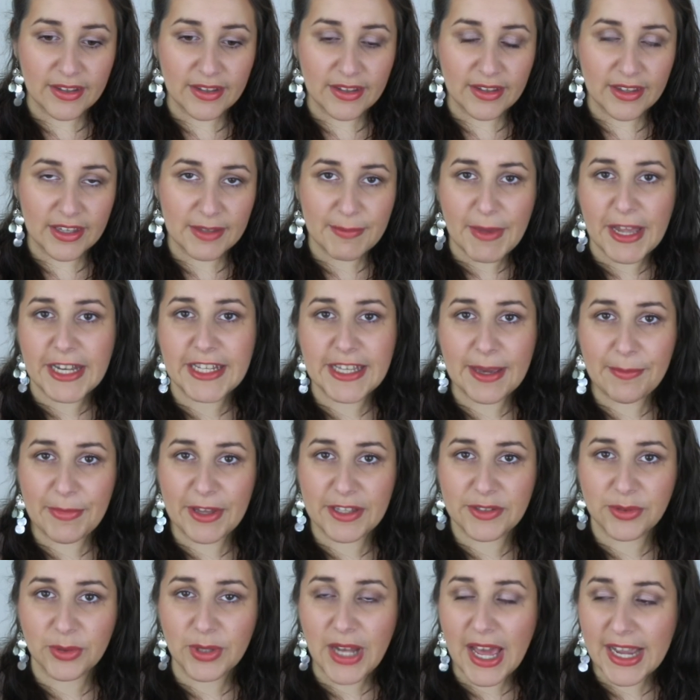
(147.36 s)
ich meine, ich habe
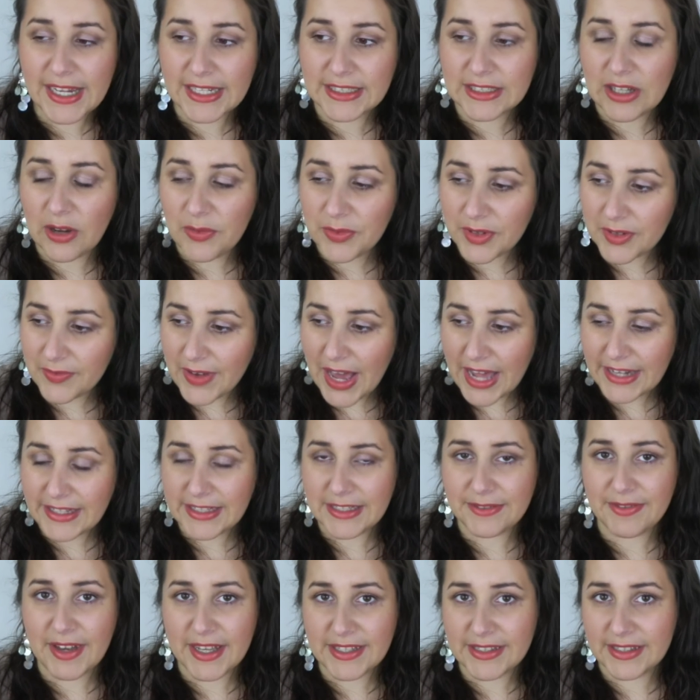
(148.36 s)
ja so lange drauf gewartet.
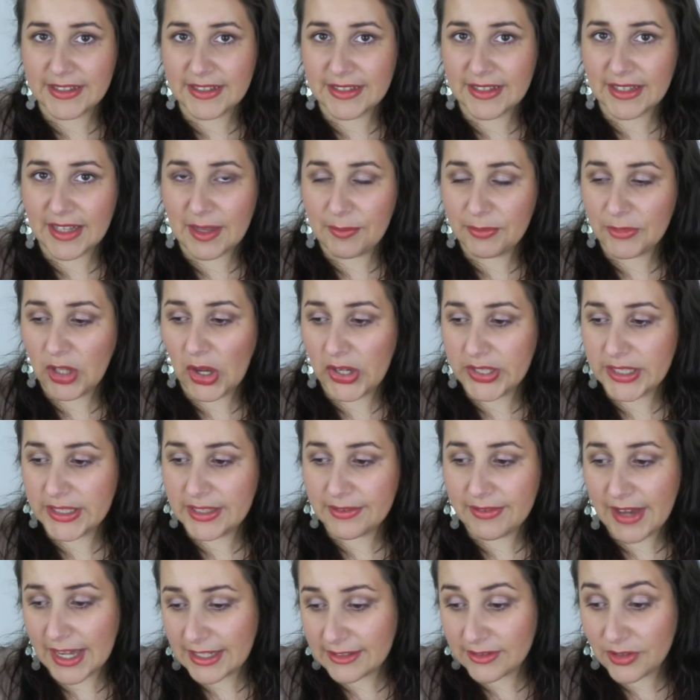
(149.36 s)
Ich weiß, es gibt Leute,
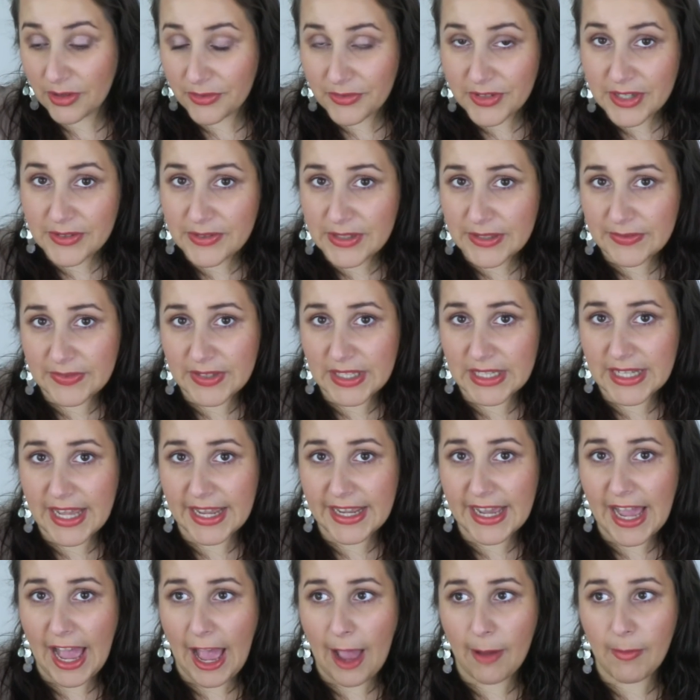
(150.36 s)
die warten noch viel, viel, viel
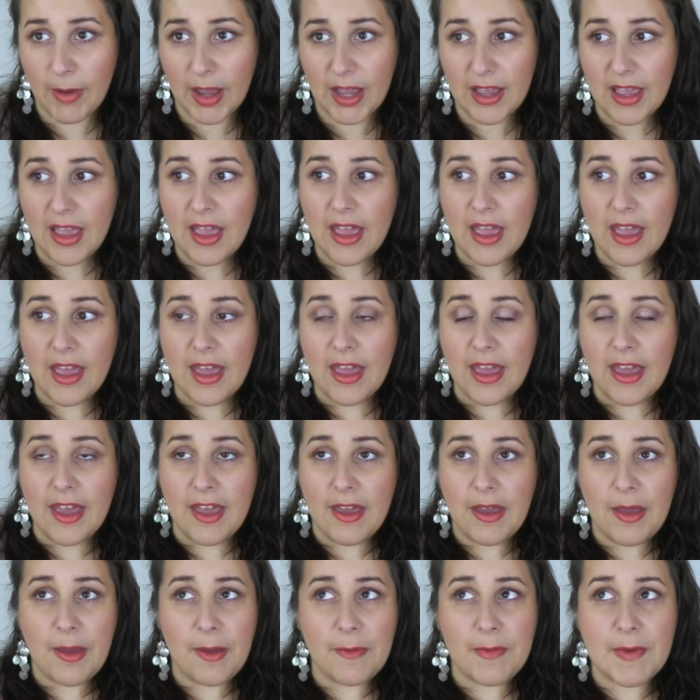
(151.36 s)
länger, aber
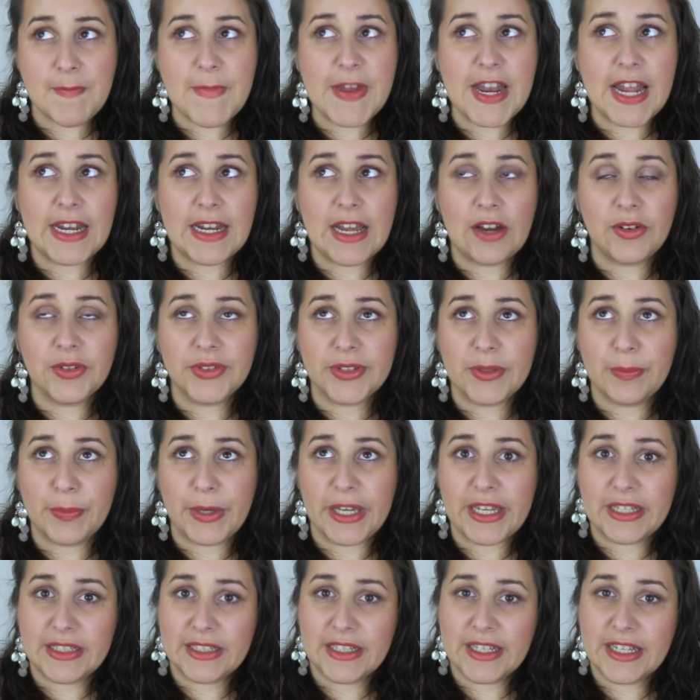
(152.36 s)
wenn man einen
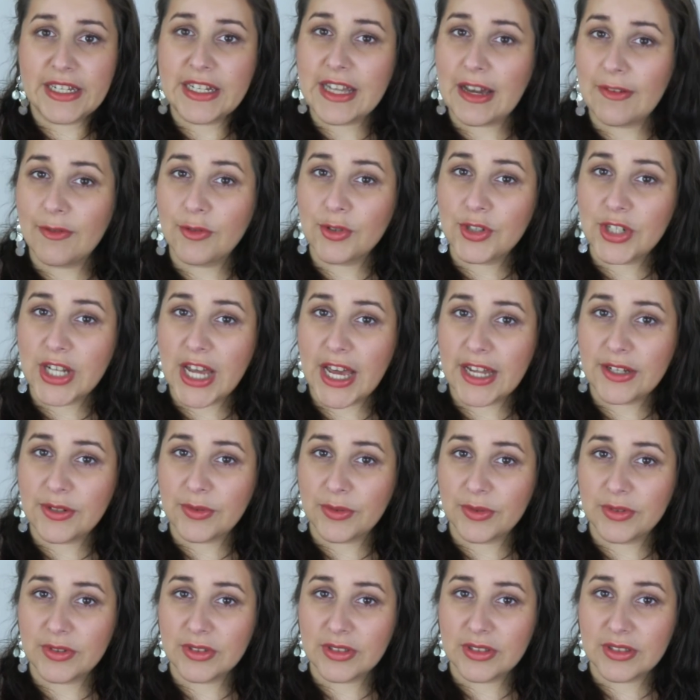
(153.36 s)
ausgeprägten Kinderwunsch hat
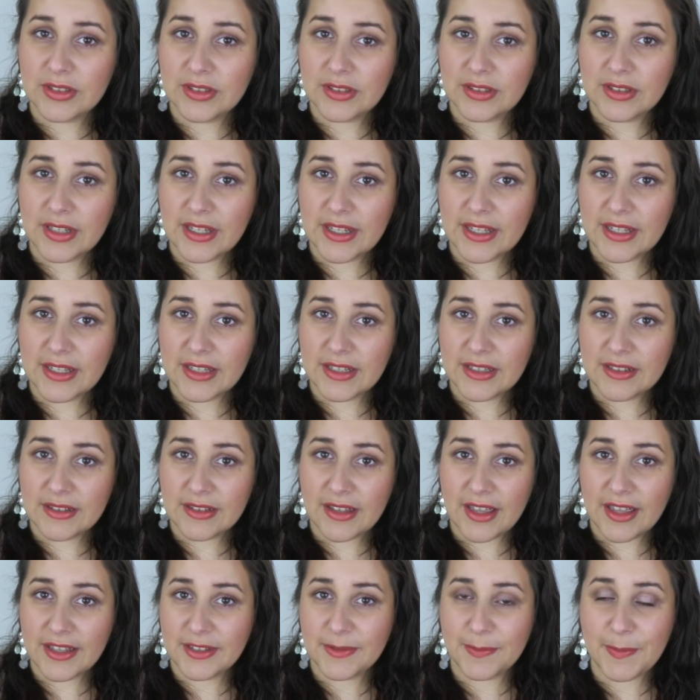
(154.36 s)
und
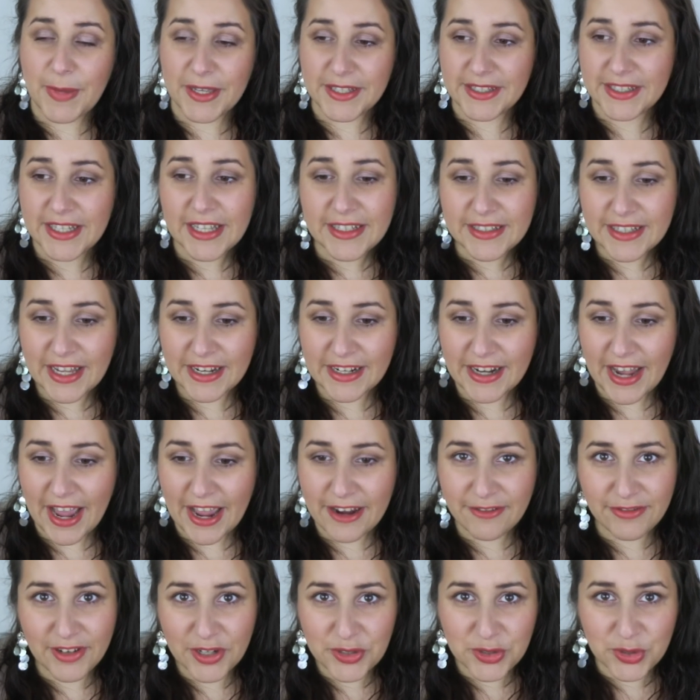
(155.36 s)
es passiert dann
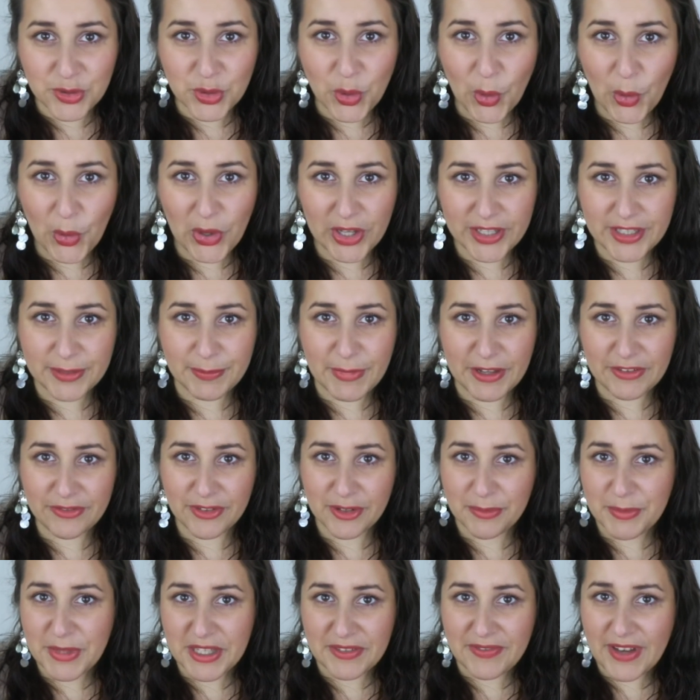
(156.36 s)
einfach so. Ich meine,
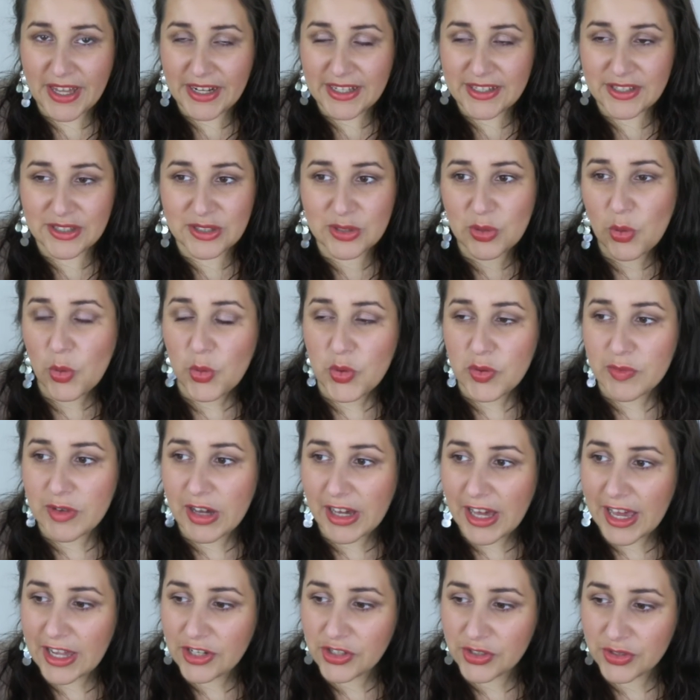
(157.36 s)
für mich war das so
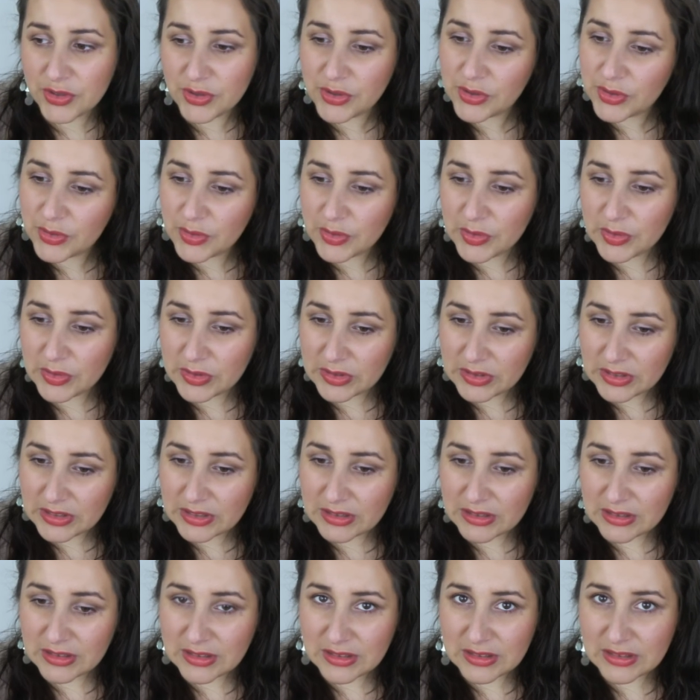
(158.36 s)
überraschend und
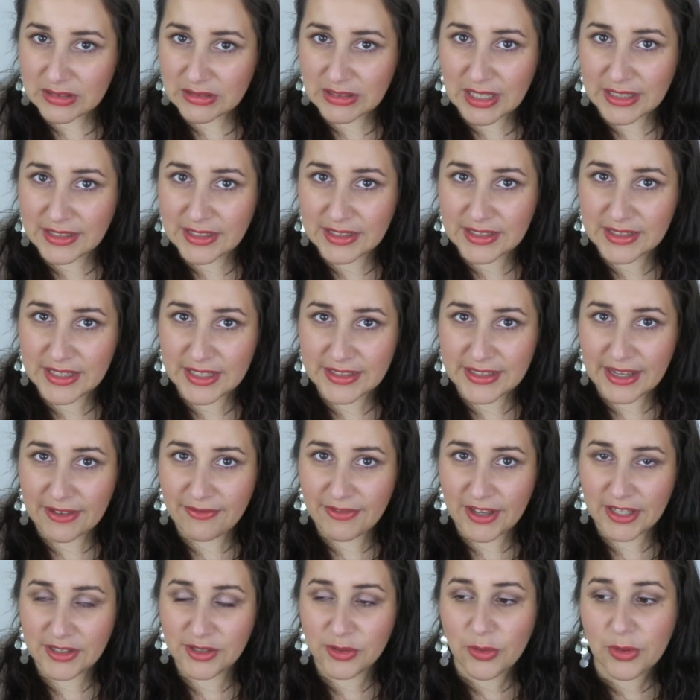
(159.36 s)
dass es jetzt
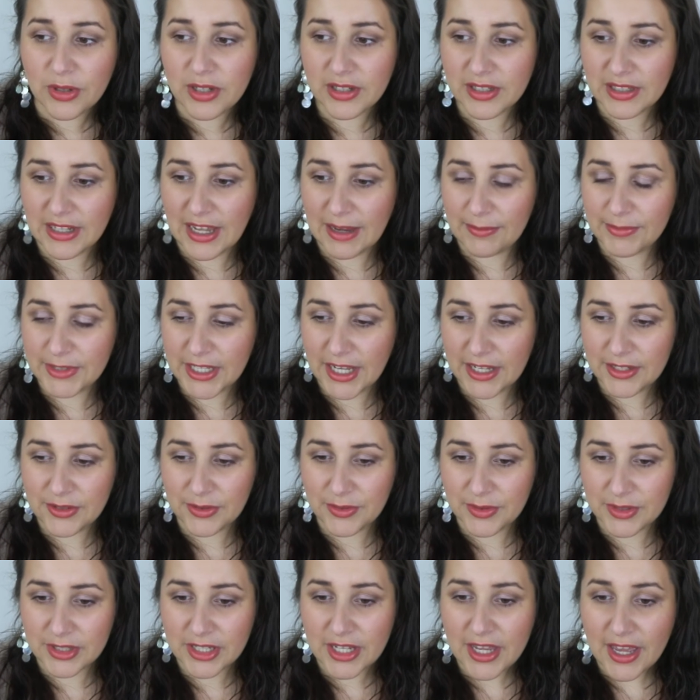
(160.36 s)
einfach so geklappt hat
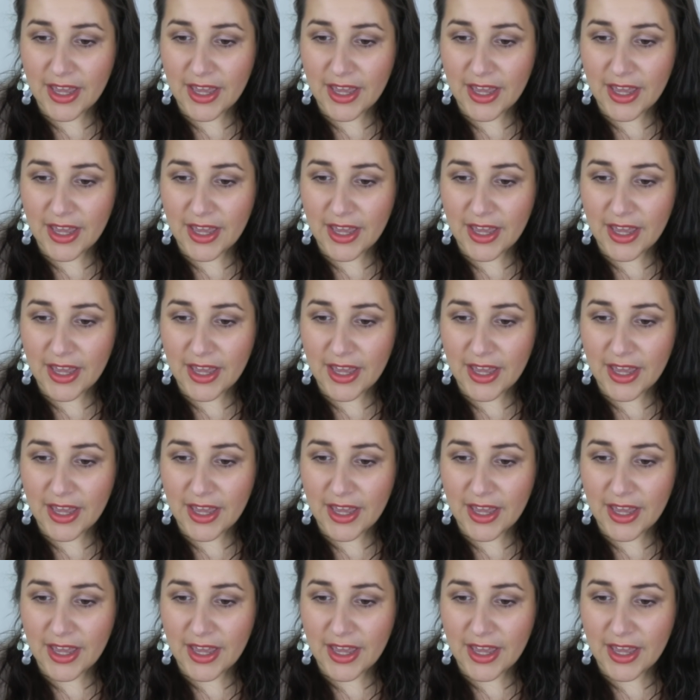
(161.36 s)
und